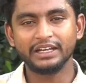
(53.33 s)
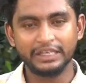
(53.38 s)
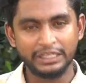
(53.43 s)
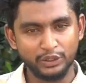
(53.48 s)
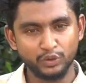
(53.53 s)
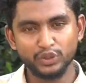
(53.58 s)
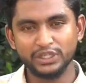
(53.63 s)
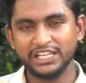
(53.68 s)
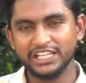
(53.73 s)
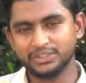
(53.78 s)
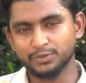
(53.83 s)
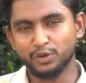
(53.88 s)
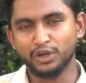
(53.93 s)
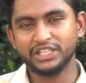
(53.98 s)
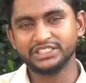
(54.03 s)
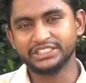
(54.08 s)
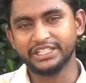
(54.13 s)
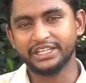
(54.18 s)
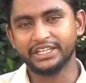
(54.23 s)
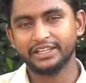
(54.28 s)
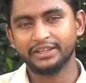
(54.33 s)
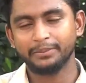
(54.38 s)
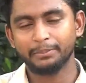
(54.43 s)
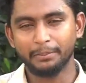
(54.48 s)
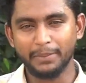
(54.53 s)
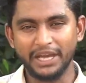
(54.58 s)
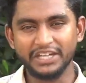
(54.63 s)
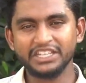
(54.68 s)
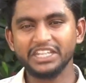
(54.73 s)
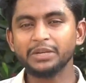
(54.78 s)
নিউক্লিয়াস বলা যায়
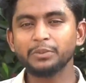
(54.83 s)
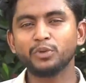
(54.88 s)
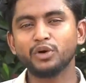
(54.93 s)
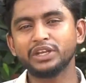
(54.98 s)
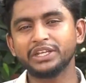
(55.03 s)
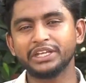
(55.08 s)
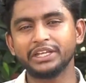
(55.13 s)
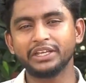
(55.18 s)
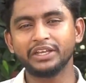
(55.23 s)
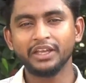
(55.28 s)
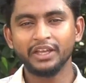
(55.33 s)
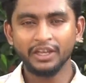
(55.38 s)
ব্যাটিং বোলিং